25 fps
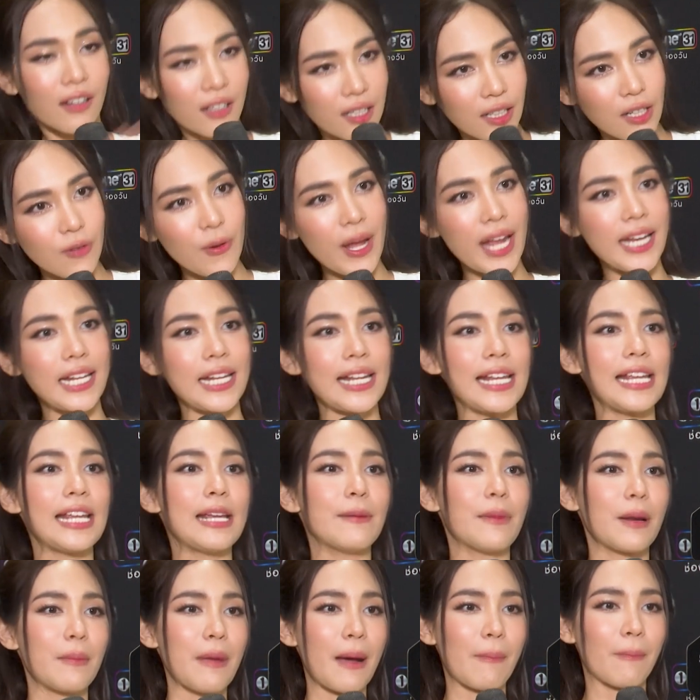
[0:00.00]
ขึ้นเวที
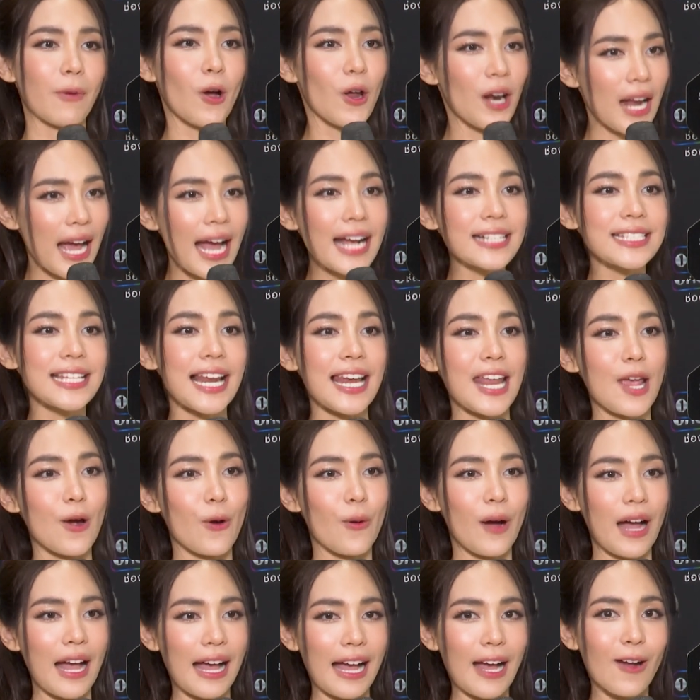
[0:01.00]
มันแบบค่อนข้างจะเร็
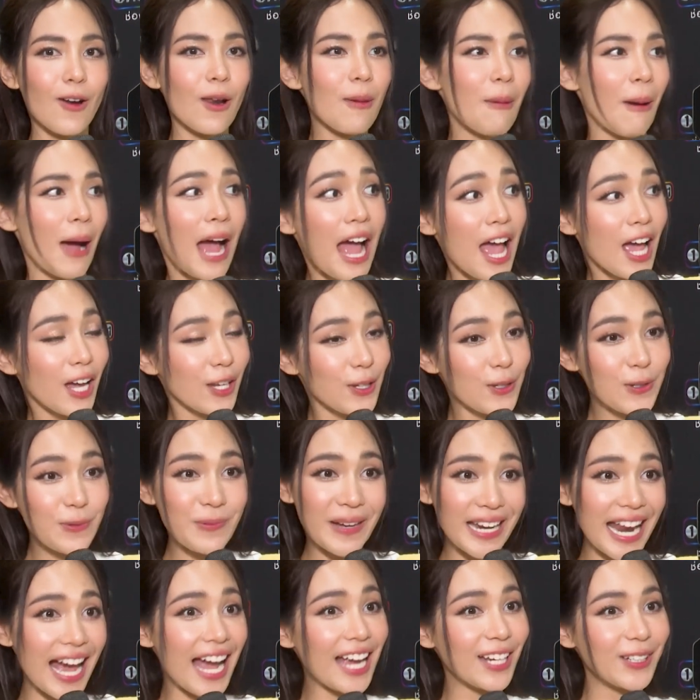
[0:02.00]
วอะค่ะเขาเลยบอกยู
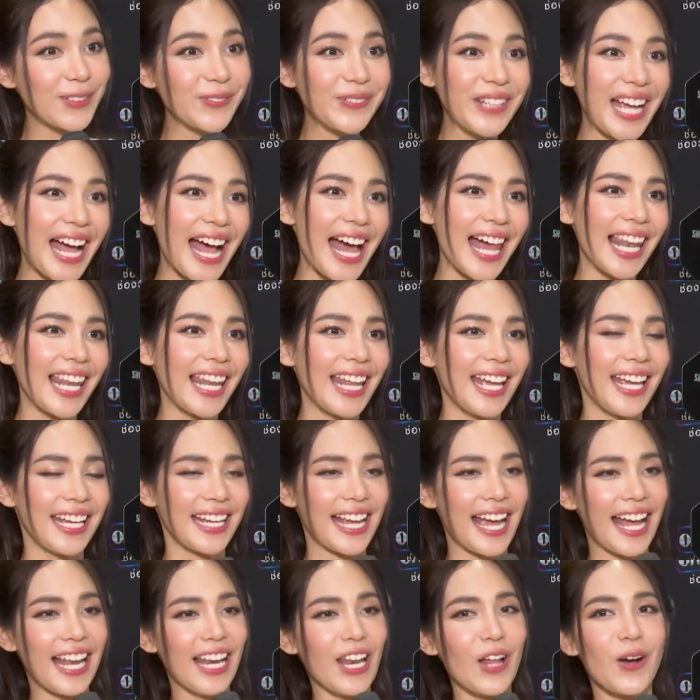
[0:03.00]
มาถ่ายรูปกันอะไรอย่า
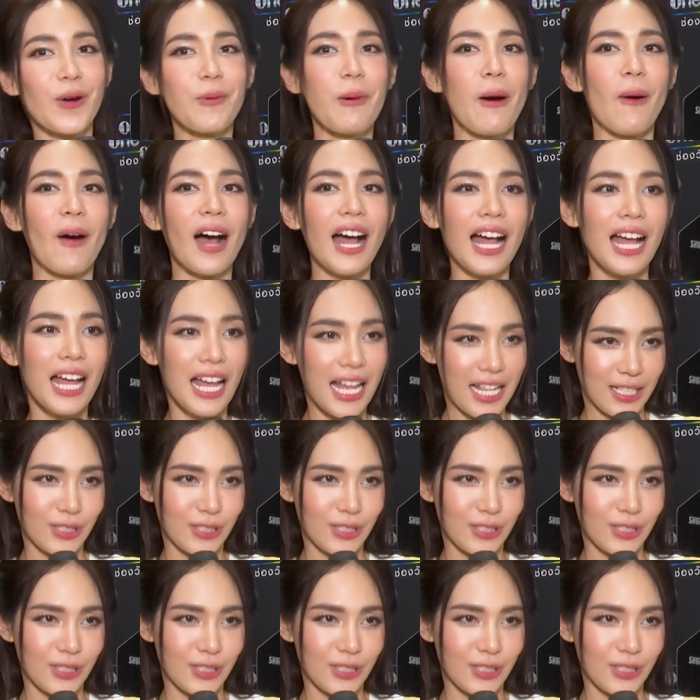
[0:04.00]
งเงี้ยเราก็บอกว่า